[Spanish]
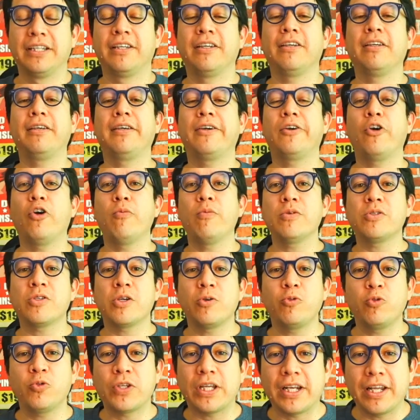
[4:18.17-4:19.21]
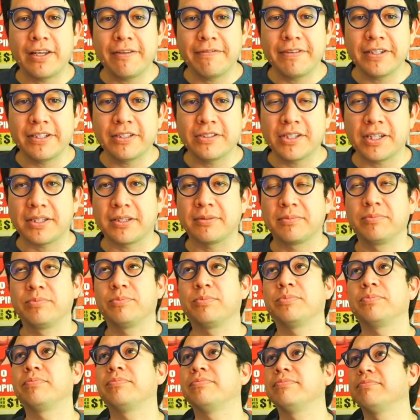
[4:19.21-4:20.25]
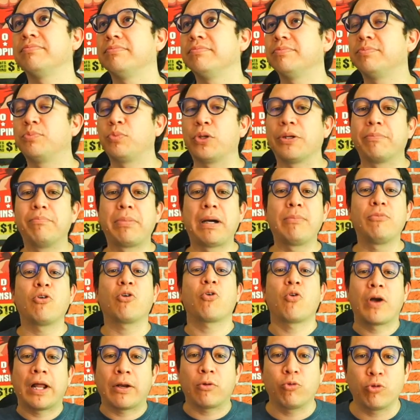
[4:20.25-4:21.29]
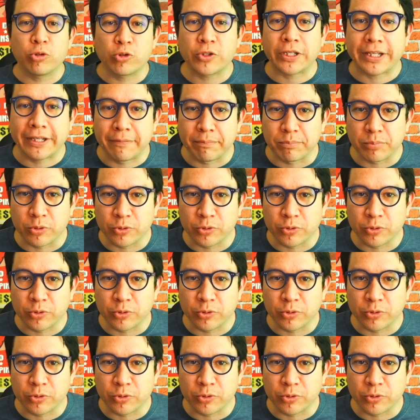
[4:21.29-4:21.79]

¿Y cómo se usa la F en el chat? Pues vamos con algunos ejemplos.